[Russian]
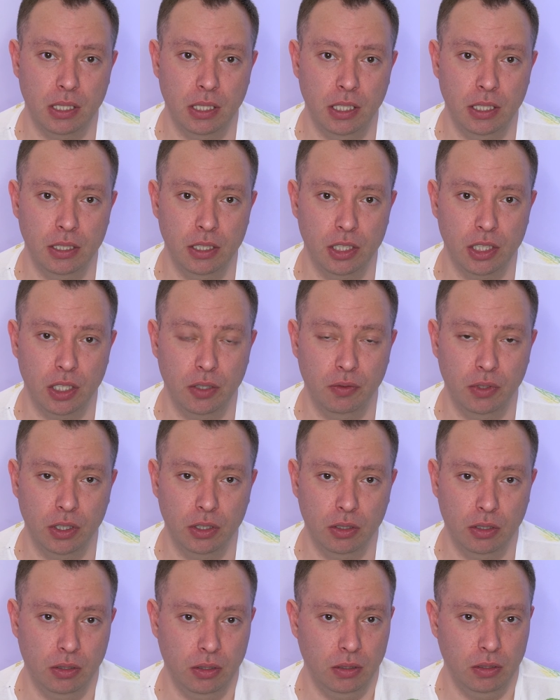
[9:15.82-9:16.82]
лей дешевле.
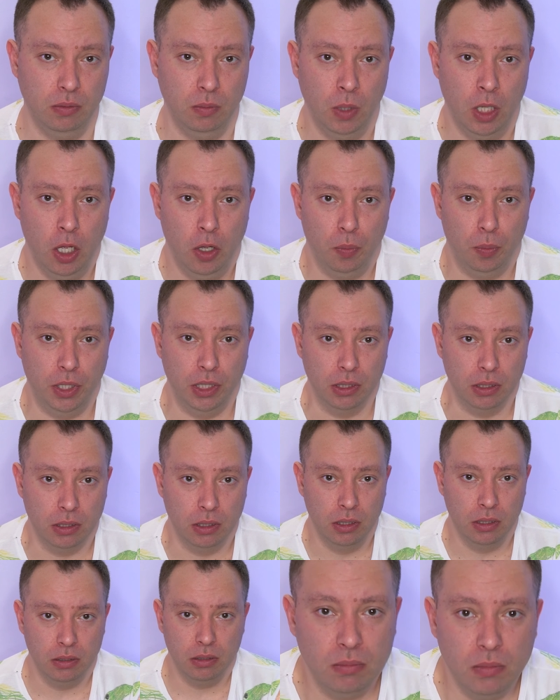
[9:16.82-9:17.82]
Но, блин,
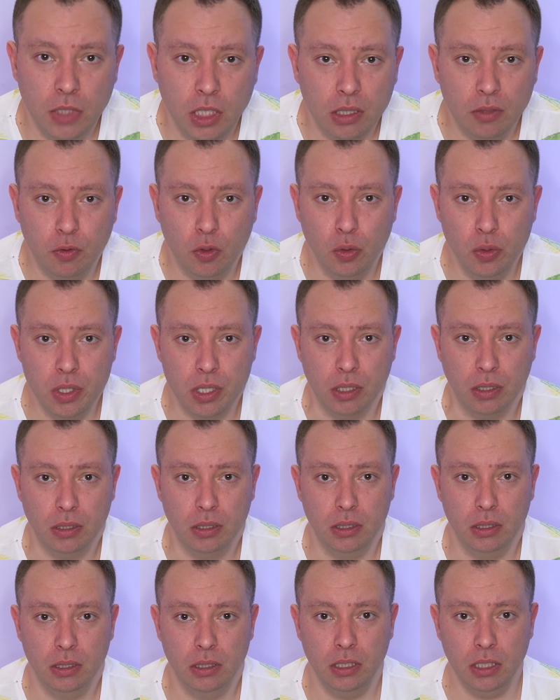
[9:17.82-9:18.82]
нет вкуса.
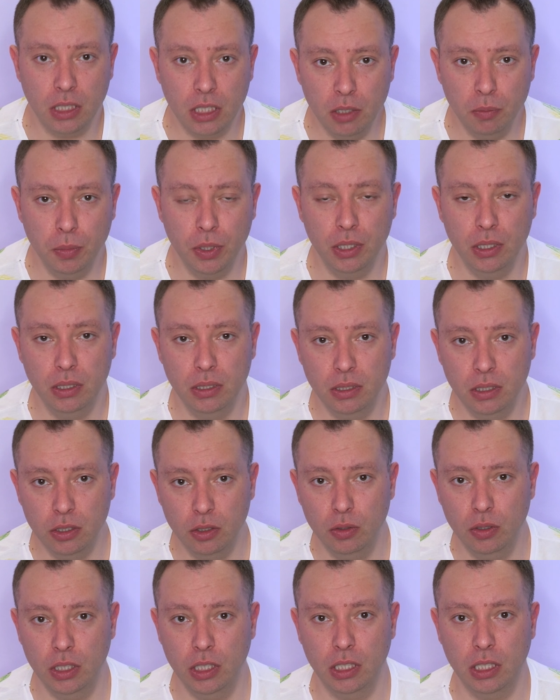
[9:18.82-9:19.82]
Ни рыбы, ни
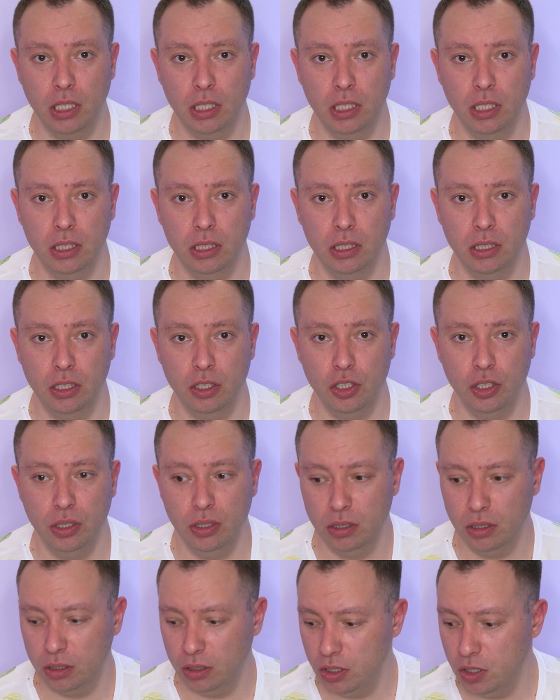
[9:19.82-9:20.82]
других каких-то
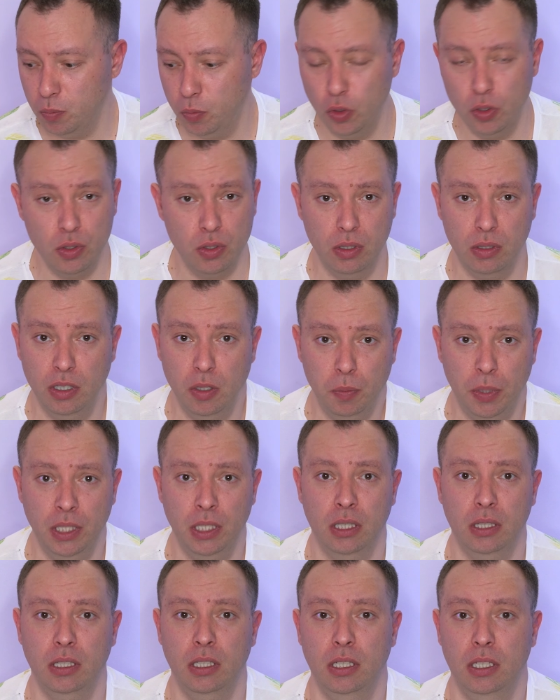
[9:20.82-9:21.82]
начинок. Используют
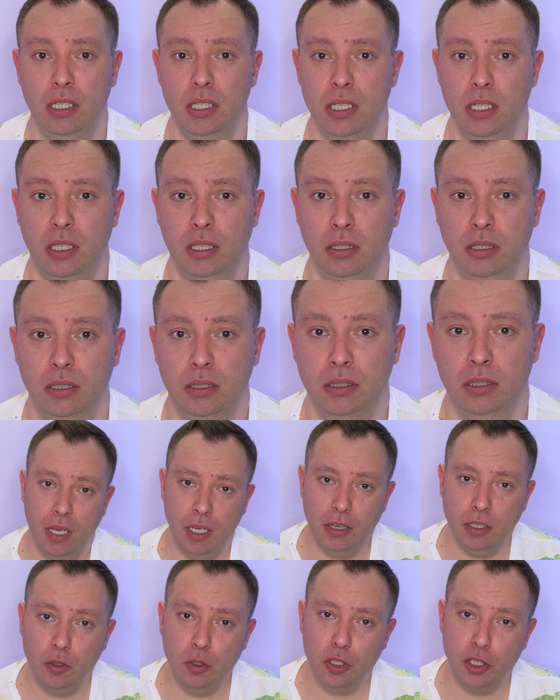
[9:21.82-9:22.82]
непонятные ингредиенты.
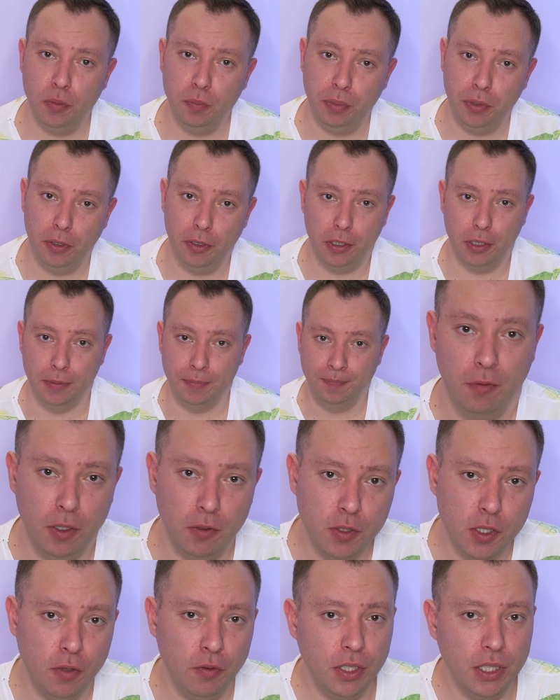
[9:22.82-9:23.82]
Это очень плохо.
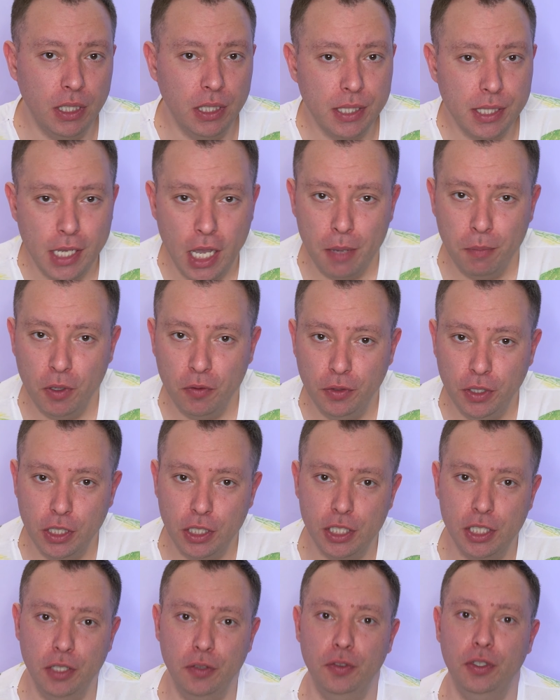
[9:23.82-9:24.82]
Вы все видели сами,
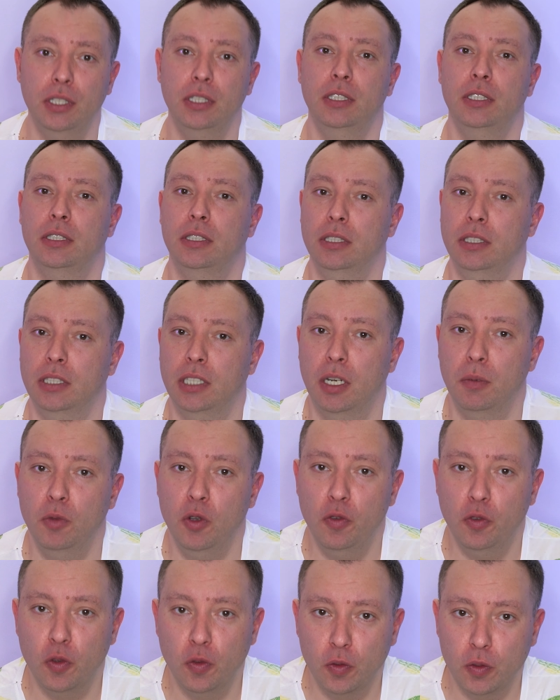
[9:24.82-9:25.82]
внешний вид, э,
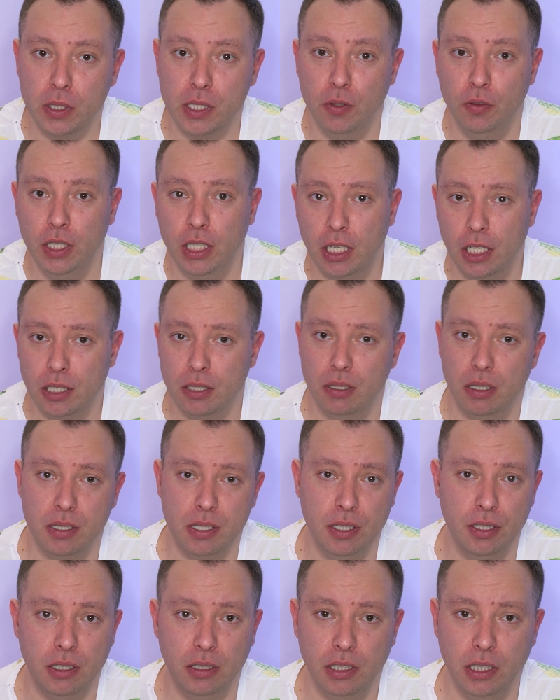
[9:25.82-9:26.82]
громовку, вкусовые качества
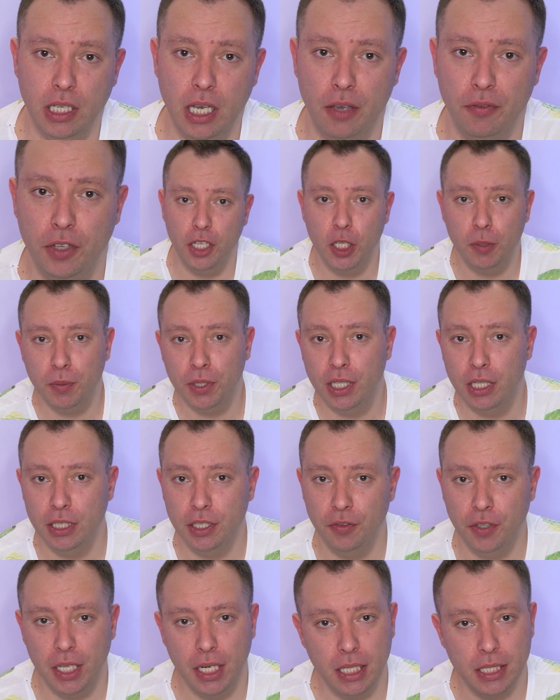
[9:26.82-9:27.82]
оценил я, верить мне или
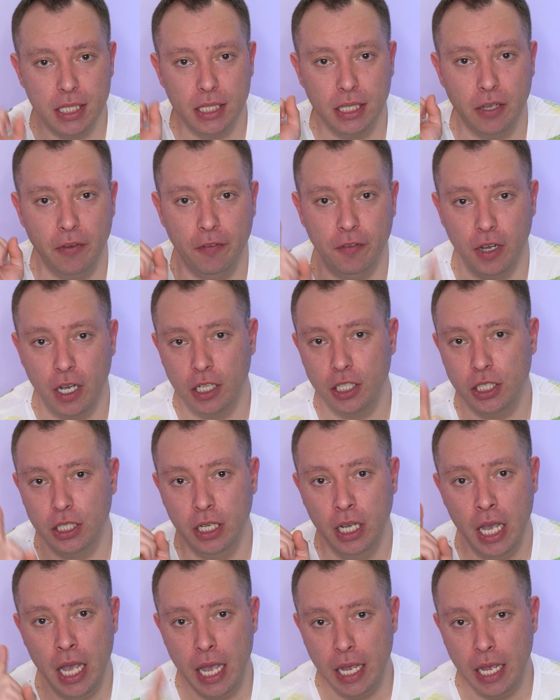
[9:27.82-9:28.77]
не верить, это ваше